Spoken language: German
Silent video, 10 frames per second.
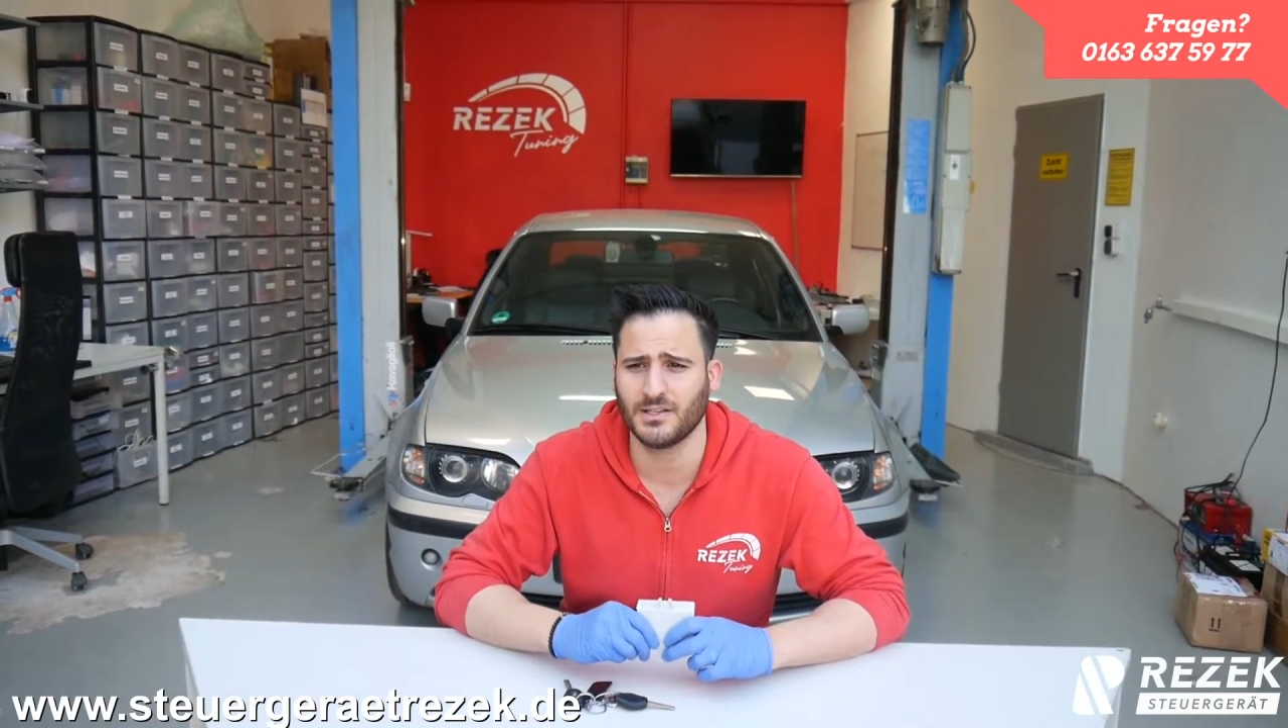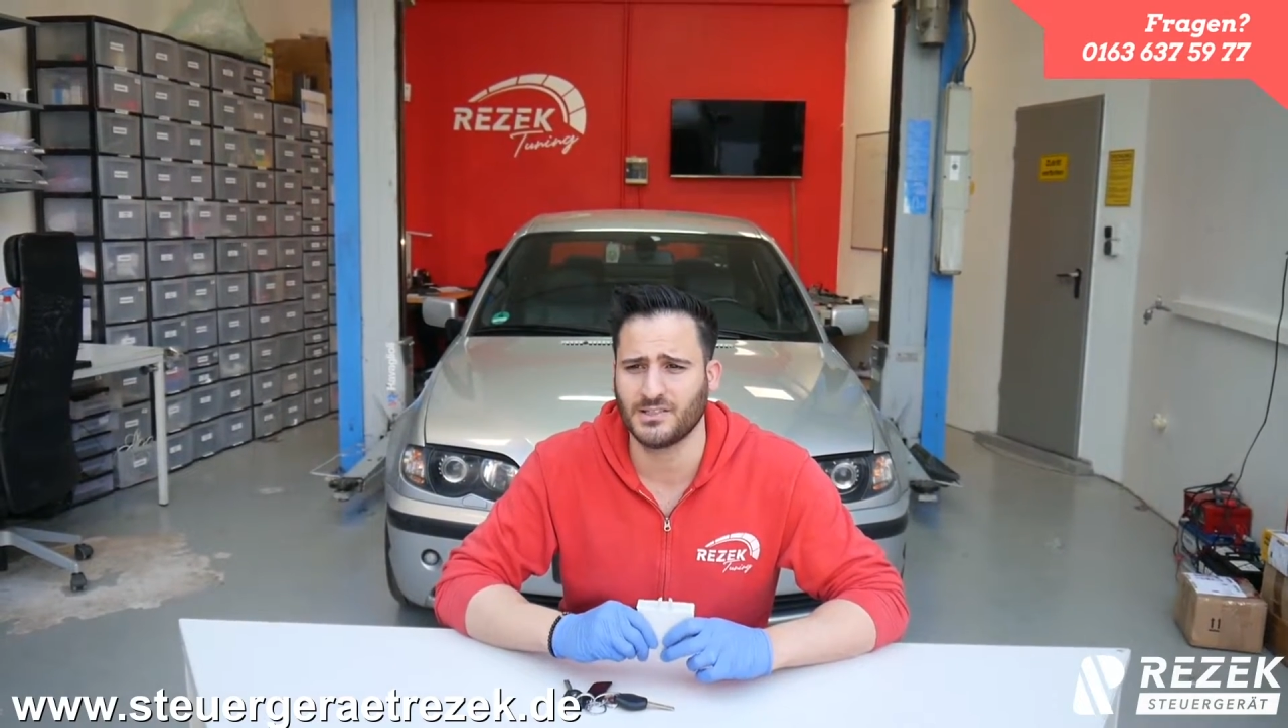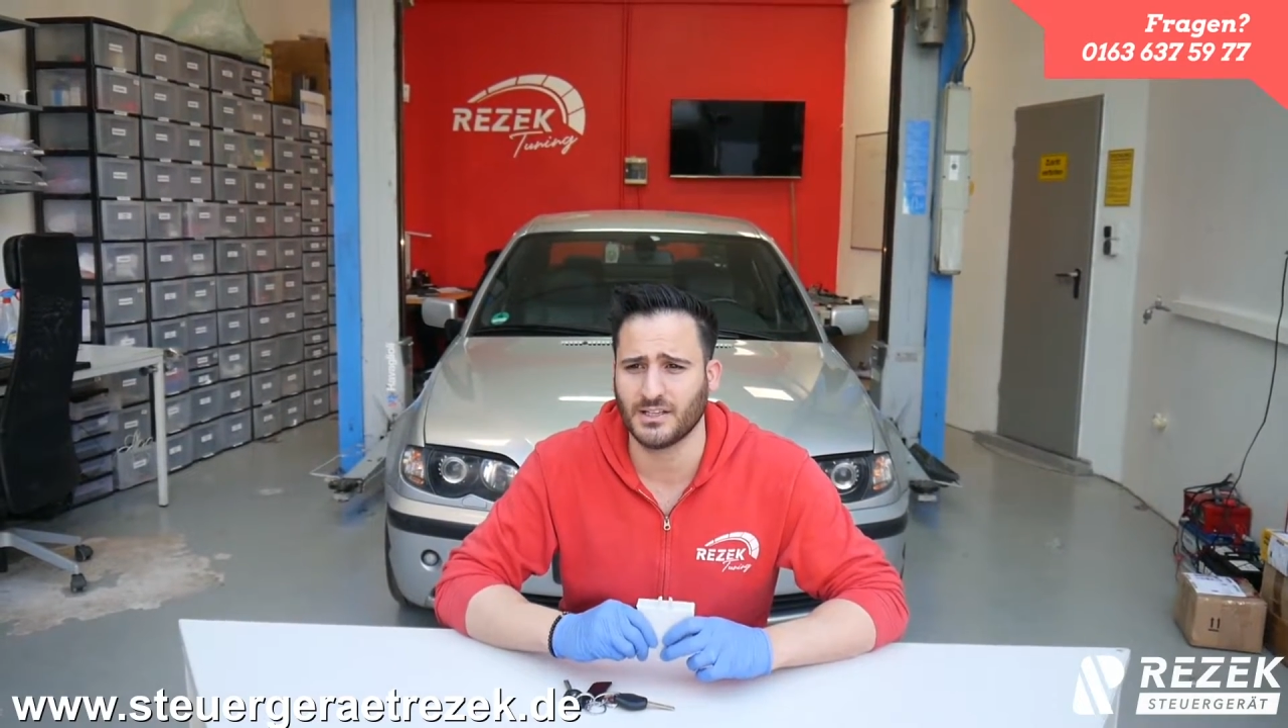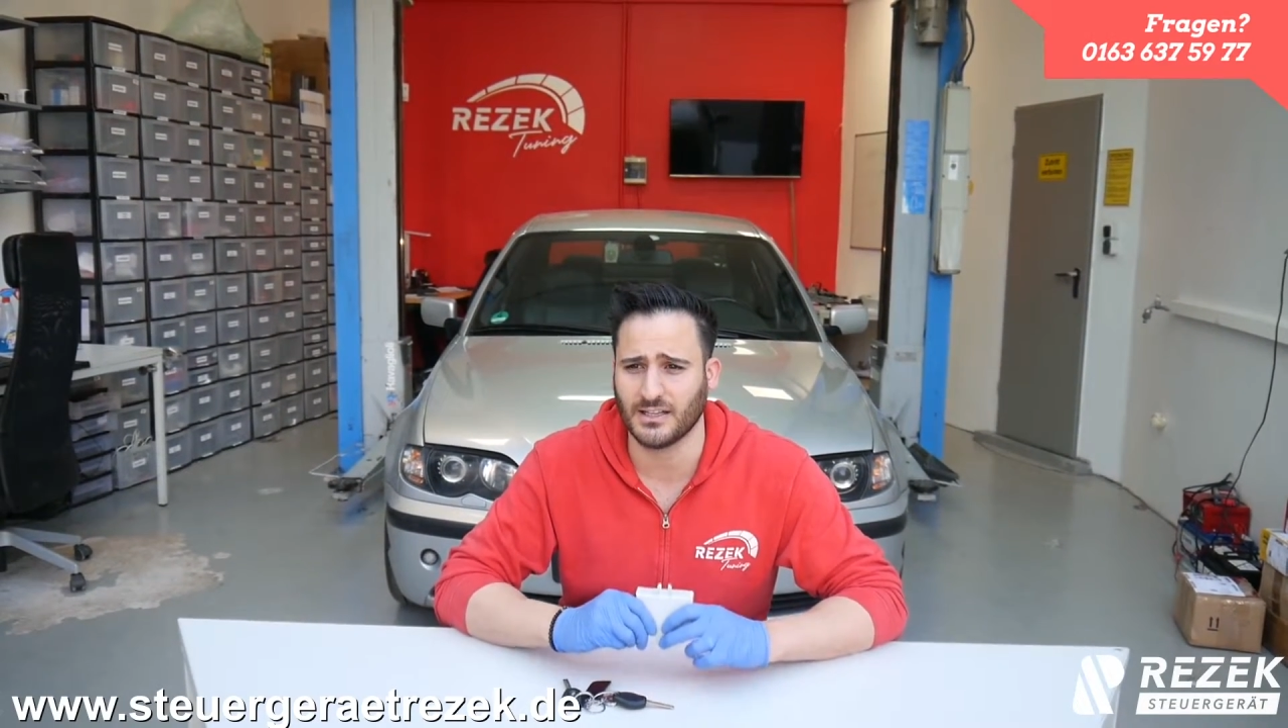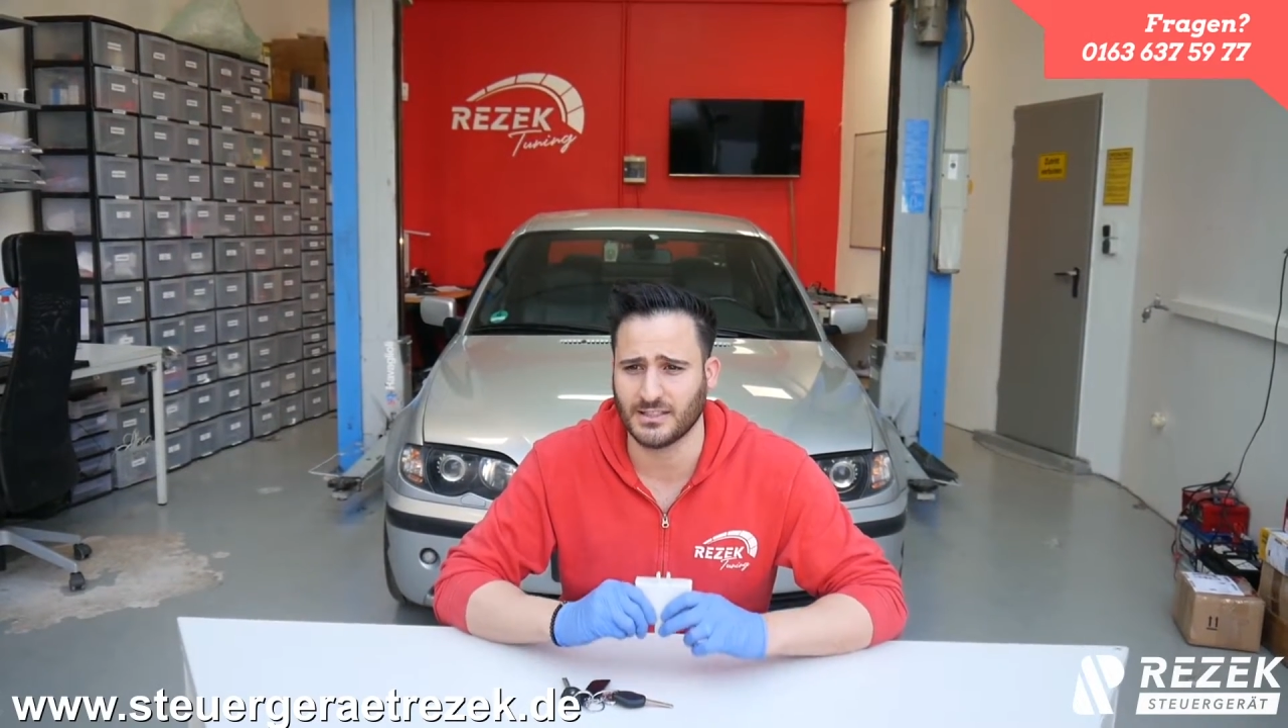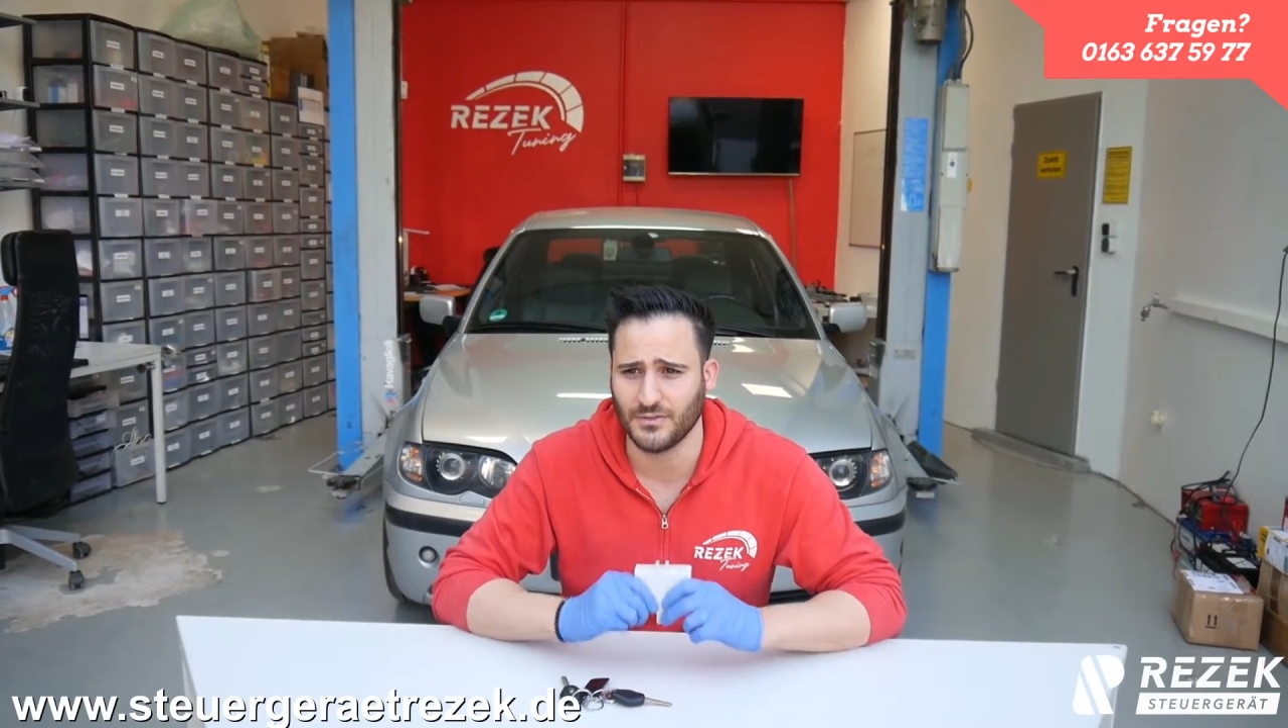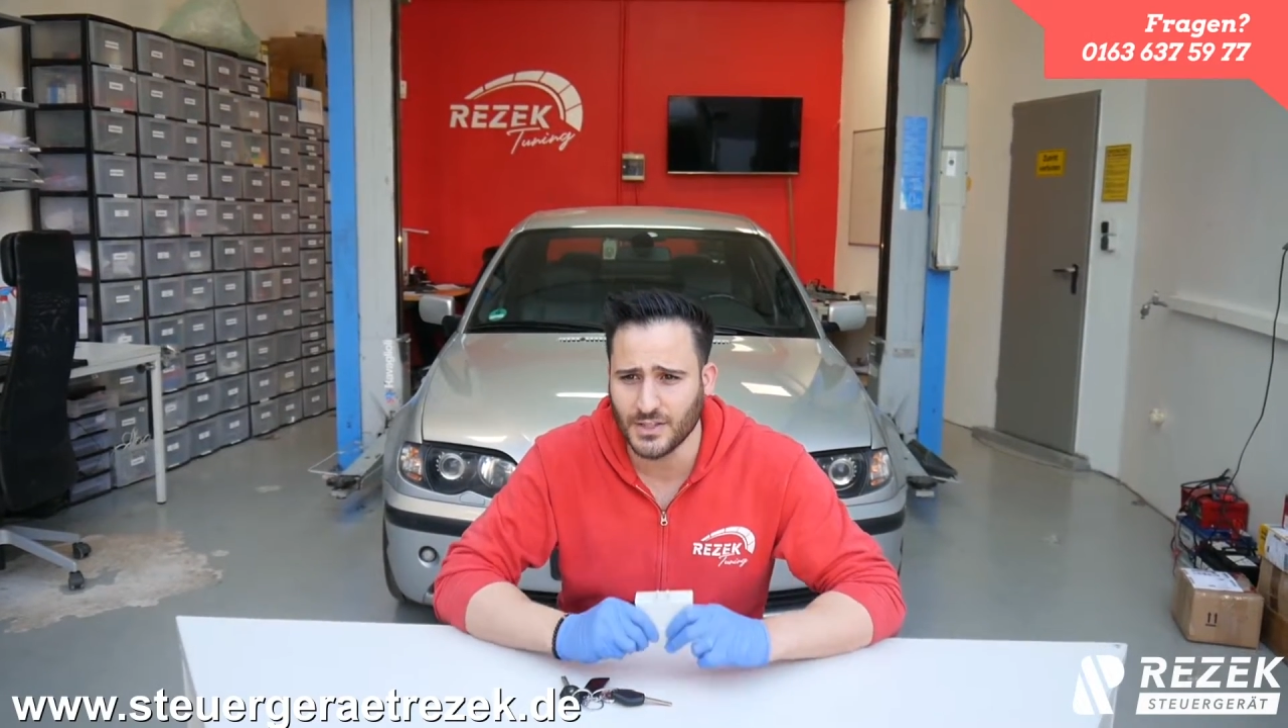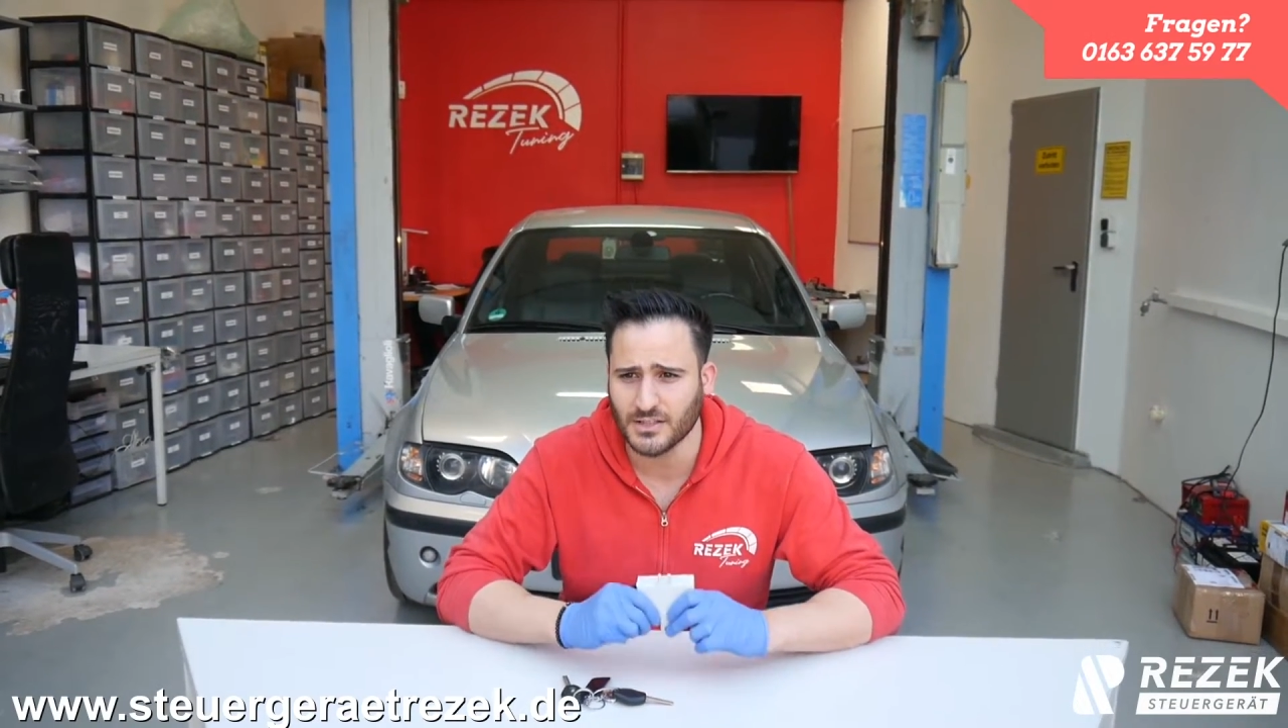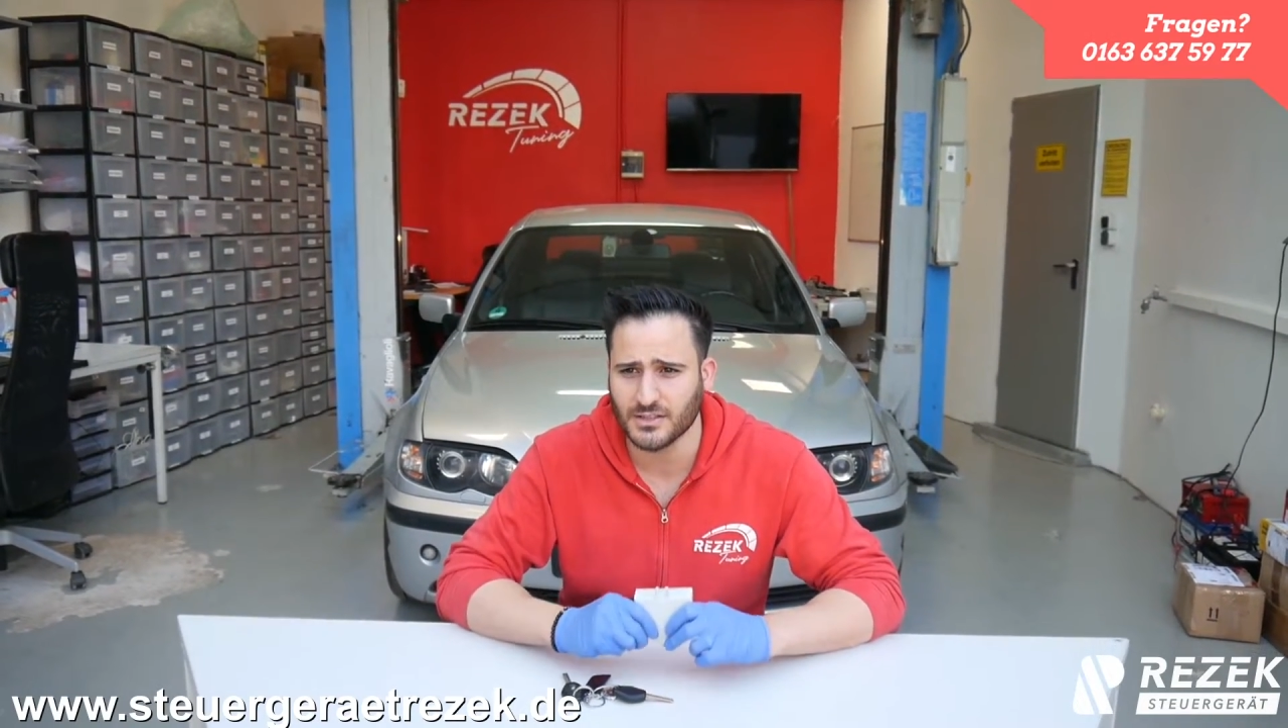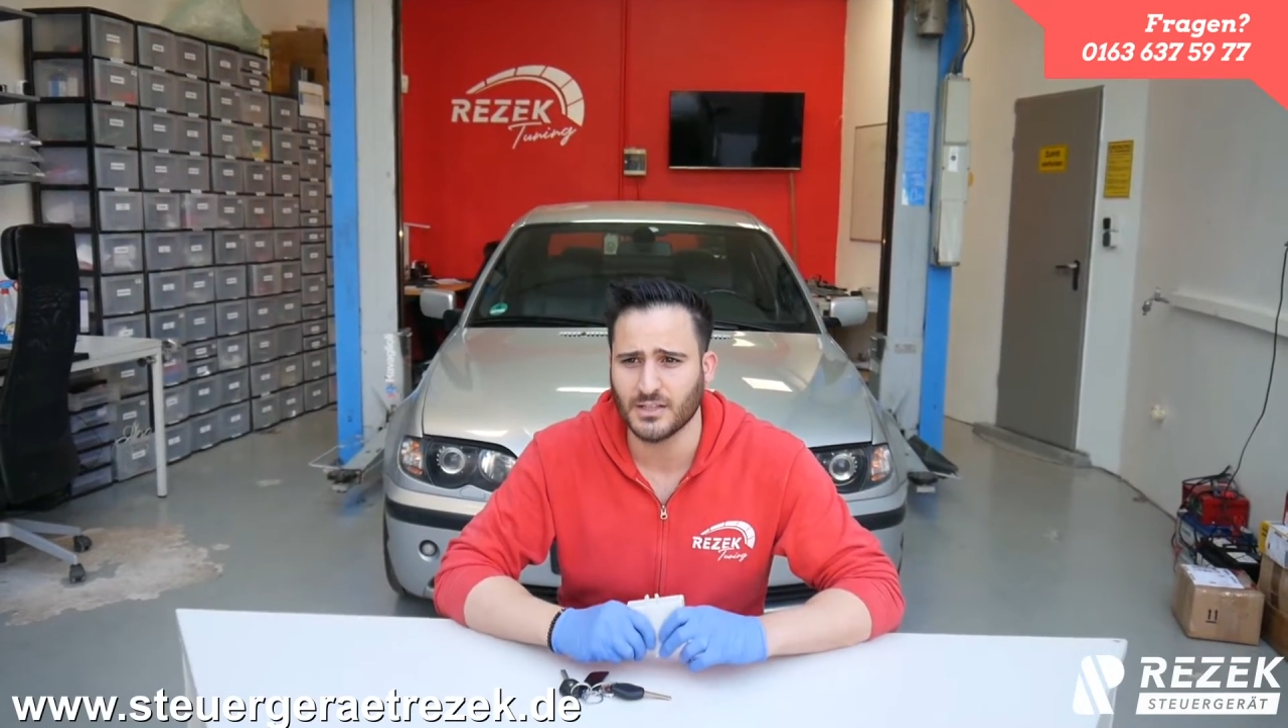ist
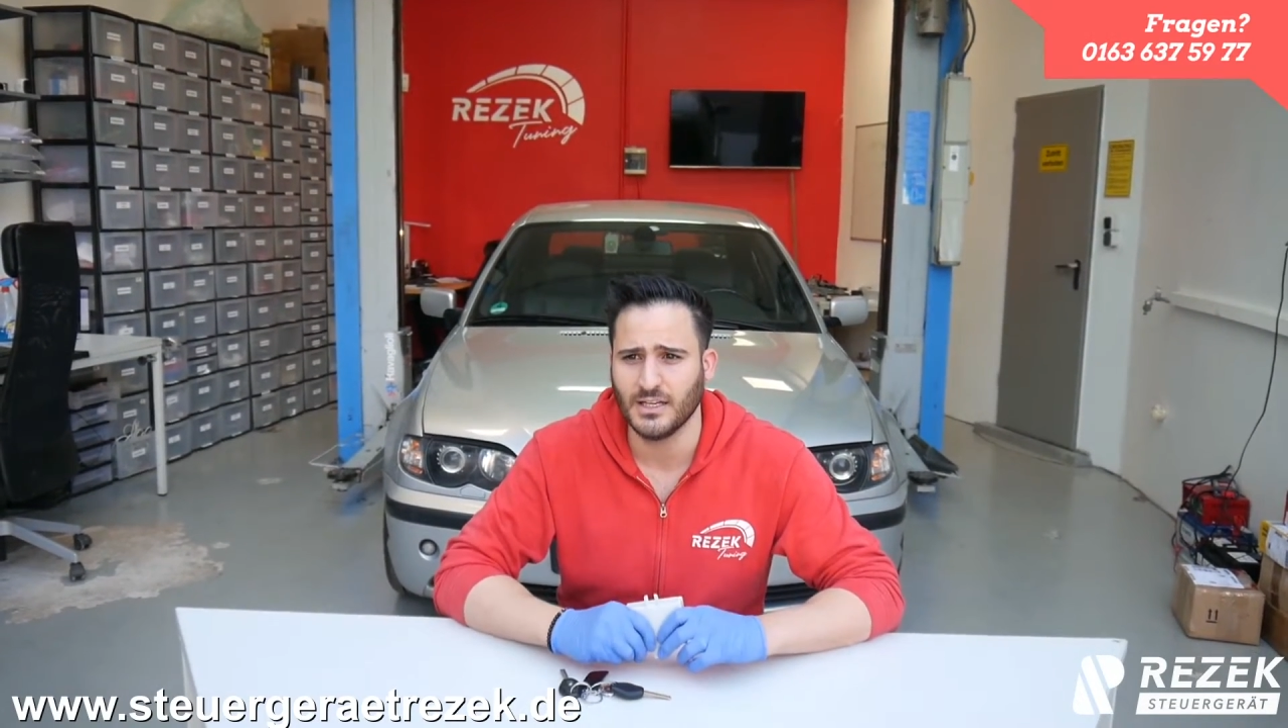deaktiviert.